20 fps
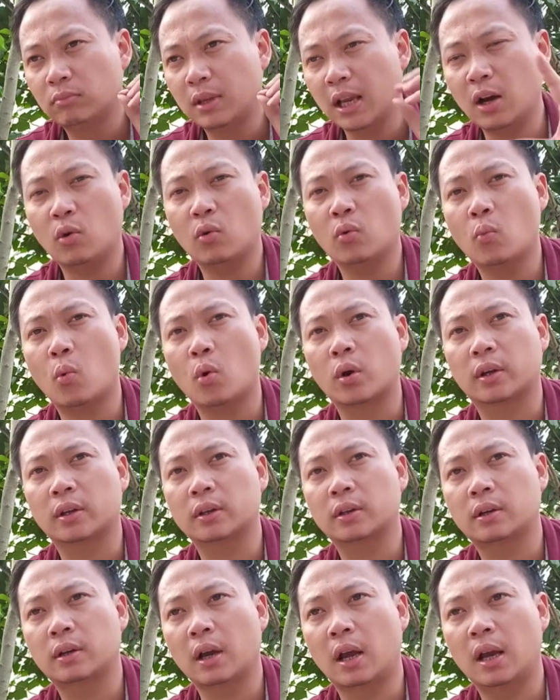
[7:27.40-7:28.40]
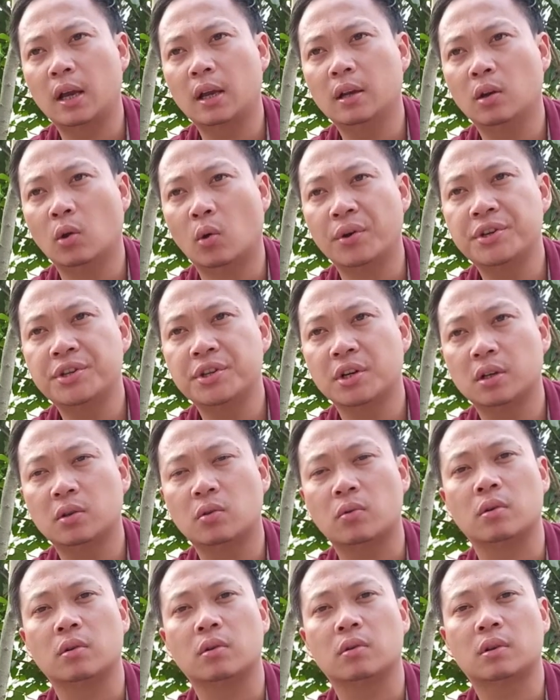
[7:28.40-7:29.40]
theo một cái lối chơi
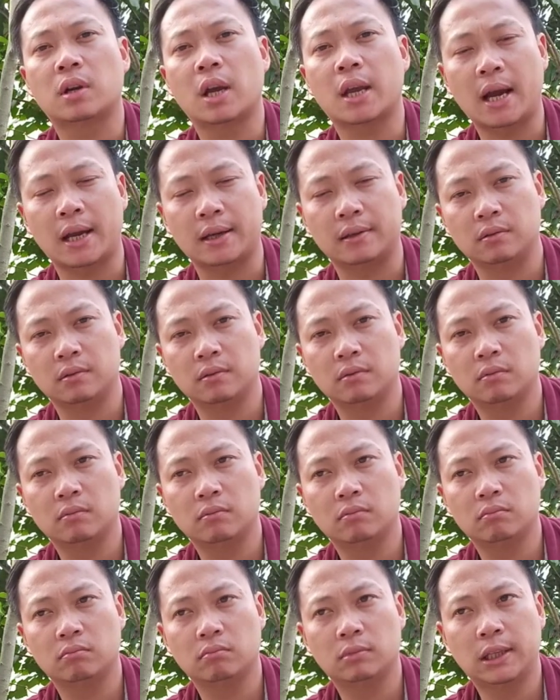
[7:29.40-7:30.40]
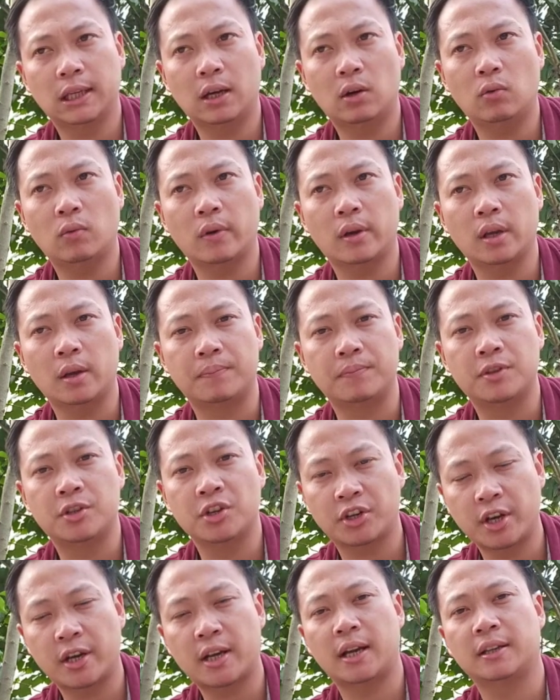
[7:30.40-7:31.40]
của cây cảnh theo một nghiệp
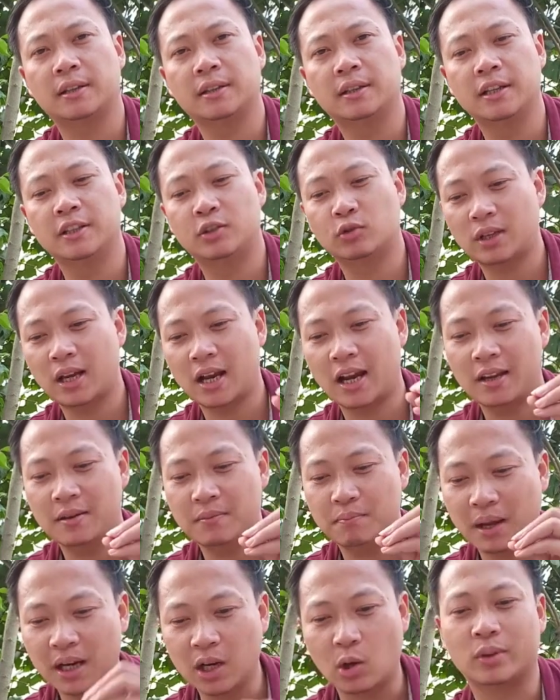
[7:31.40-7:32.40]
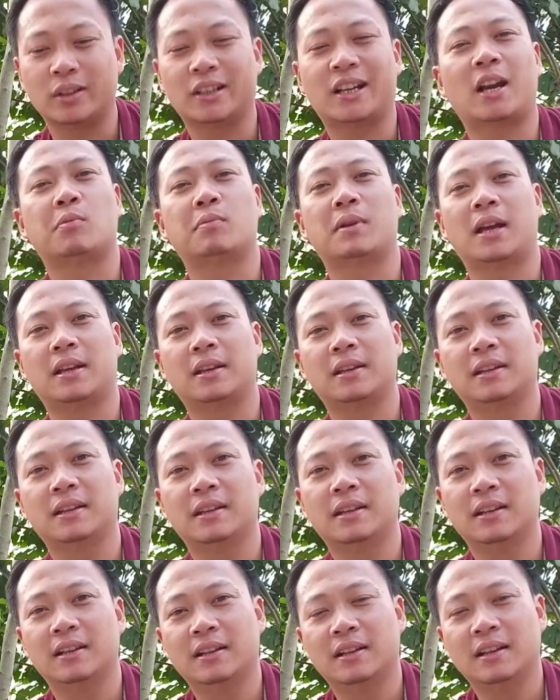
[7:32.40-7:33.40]
chơi cây cảnh thì chúng ta hãy bắt đầu từ ngày hôm nay
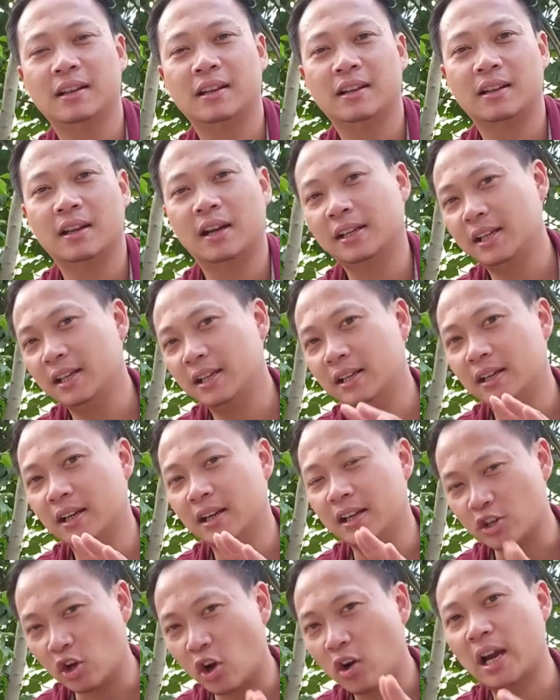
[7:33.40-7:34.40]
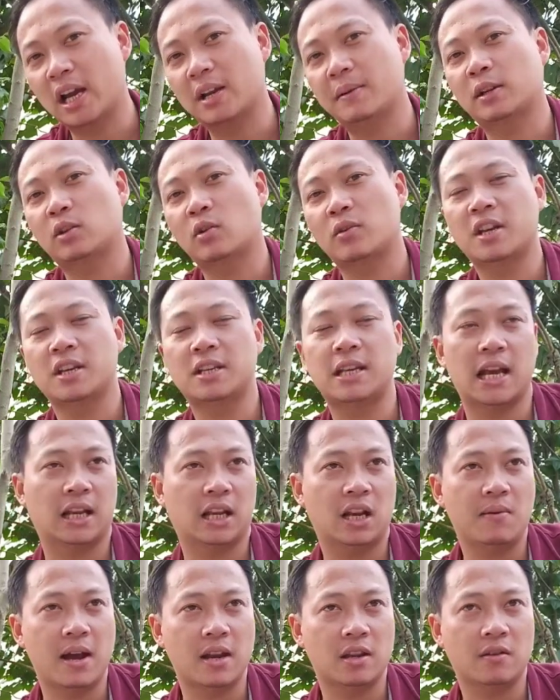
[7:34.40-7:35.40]
đấy thì lý do ngày hôm nay tôi chia sẻ
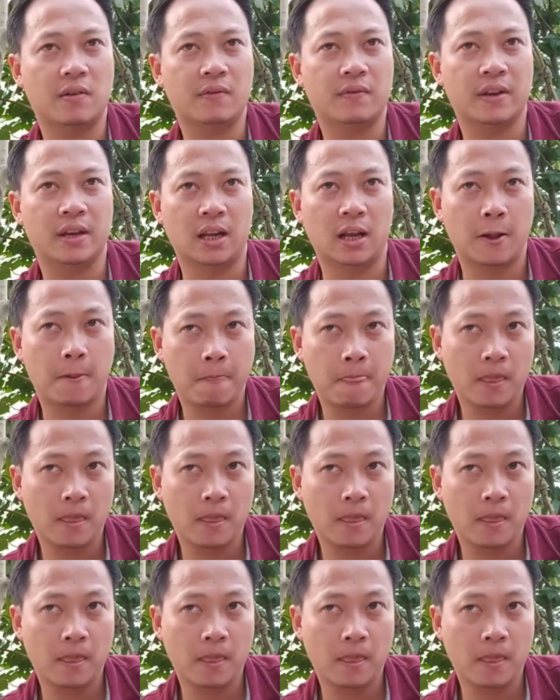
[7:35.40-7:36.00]
với các bạn như vậy vì